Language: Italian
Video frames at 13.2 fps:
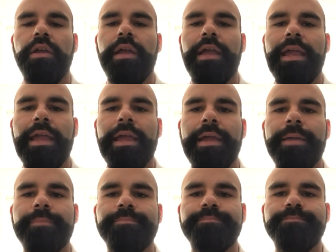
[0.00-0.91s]

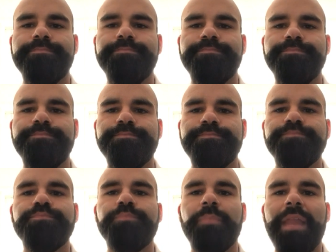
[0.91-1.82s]
e ehm, mh,
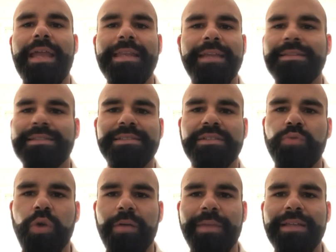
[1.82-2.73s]
e niente,
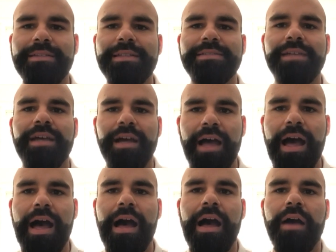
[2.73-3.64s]
sicuramente
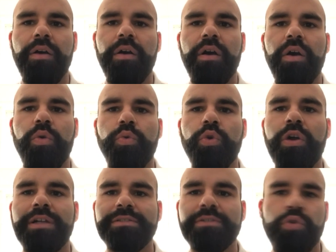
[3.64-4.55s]
sarà eh,
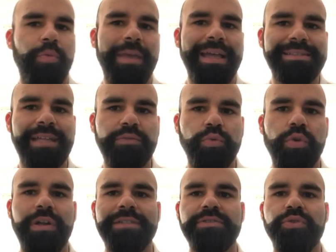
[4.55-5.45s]
un'occasione, come è stata
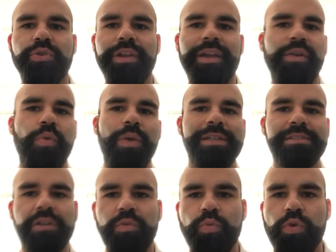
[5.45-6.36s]
un'occasione
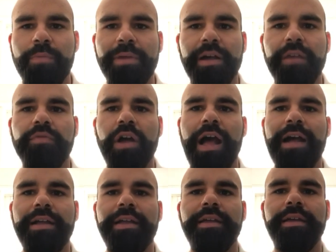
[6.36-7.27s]
questa comunque per
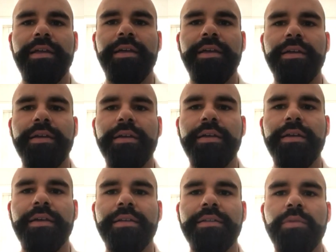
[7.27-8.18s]
lavorare
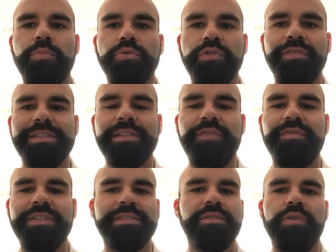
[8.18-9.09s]
eh, da un punto di vista
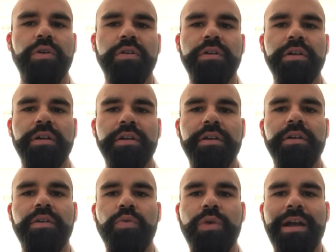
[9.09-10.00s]
fisico,
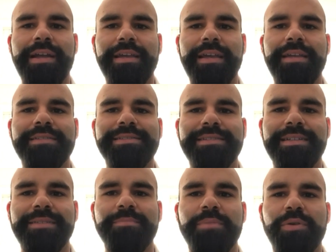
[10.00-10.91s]
eh, quella che
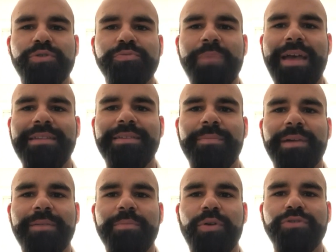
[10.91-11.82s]
si prospetta
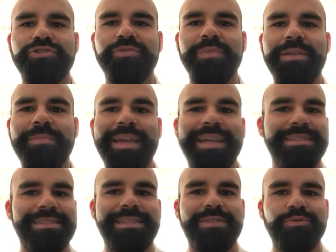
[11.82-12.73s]
per i prossimi
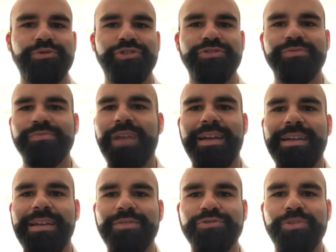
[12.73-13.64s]
mesi, si,
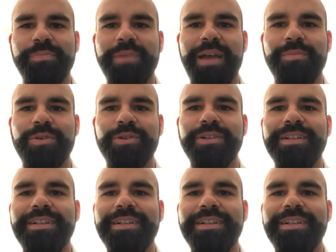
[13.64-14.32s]
anche lì non sappiamo,